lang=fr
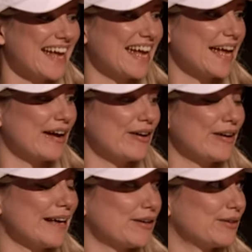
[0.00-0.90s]

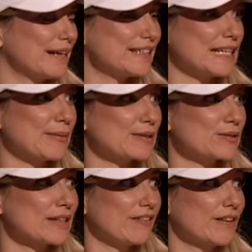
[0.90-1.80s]
Euh, et, j'ai l'impression que ce
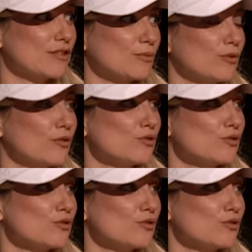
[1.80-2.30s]
téléphone est sûrement